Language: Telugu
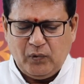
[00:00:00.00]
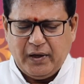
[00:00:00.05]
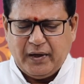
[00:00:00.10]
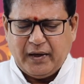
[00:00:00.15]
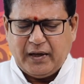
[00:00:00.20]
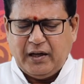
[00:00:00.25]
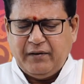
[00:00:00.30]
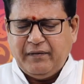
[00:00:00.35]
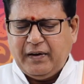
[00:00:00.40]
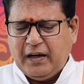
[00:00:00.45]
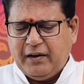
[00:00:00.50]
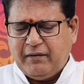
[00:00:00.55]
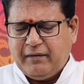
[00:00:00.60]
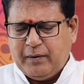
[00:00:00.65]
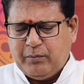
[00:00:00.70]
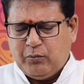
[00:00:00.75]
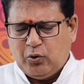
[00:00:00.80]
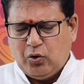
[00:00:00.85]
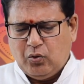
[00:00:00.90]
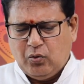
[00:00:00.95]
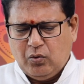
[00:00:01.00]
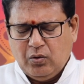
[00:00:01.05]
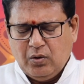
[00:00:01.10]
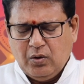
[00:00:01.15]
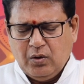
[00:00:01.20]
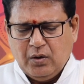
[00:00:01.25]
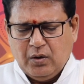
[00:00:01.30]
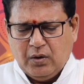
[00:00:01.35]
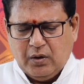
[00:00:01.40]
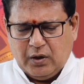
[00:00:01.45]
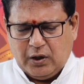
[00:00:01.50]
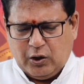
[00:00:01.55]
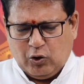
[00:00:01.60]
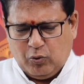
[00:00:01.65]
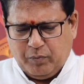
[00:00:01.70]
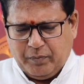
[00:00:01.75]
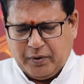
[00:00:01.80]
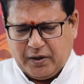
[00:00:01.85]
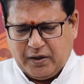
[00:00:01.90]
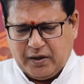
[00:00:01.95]
ఇక రెండు వేల ఇరవై మూడు
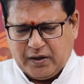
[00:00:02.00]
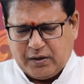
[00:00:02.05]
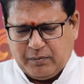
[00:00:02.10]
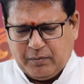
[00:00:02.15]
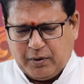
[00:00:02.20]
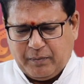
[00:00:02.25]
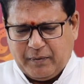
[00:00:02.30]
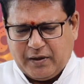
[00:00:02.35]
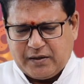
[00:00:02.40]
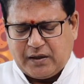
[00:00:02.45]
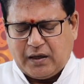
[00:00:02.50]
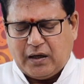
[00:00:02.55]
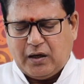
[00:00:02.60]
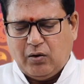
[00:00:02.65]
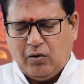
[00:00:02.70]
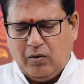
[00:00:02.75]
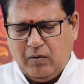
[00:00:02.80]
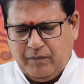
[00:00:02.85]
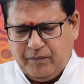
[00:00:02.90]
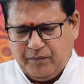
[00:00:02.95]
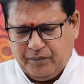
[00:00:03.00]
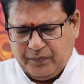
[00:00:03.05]
నవంబర్ డిసెంబర్ మాసాలలో